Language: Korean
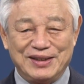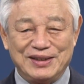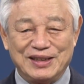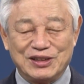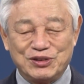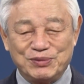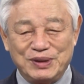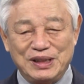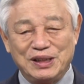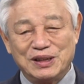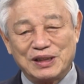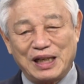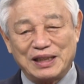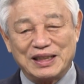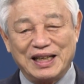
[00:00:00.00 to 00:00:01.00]
예수님
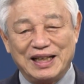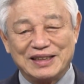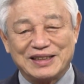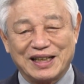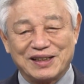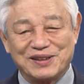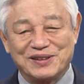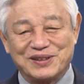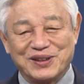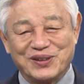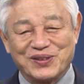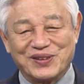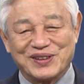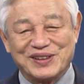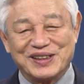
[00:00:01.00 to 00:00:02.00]
일어나 내 자리를
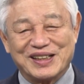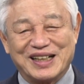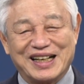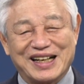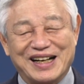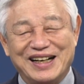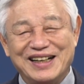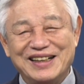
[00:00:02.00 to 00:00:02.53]
들고 걸어가라.